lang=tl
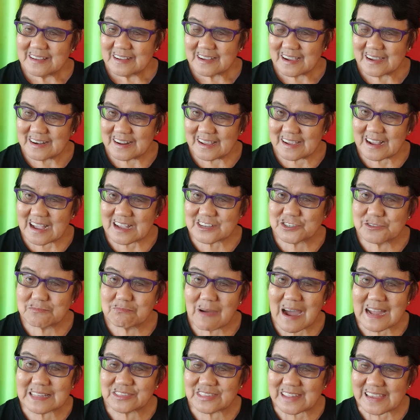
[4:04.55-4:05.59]
kaning
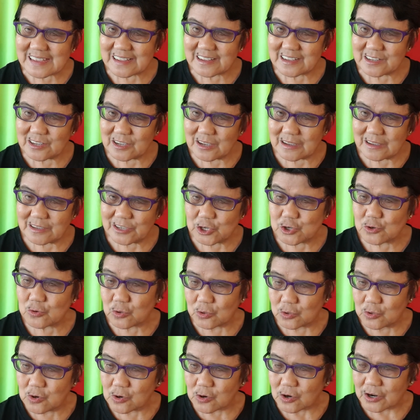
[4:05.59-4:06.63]
asthmatic yug
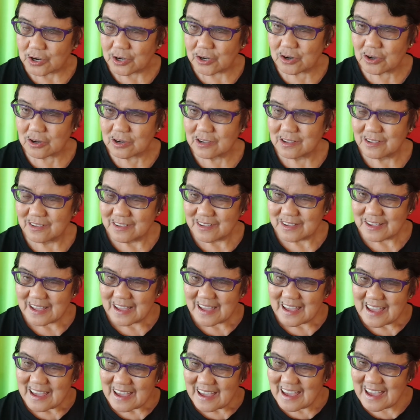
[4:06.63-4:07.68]
ko no
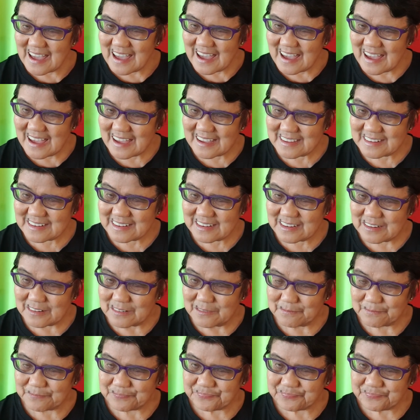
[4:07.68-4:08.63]
and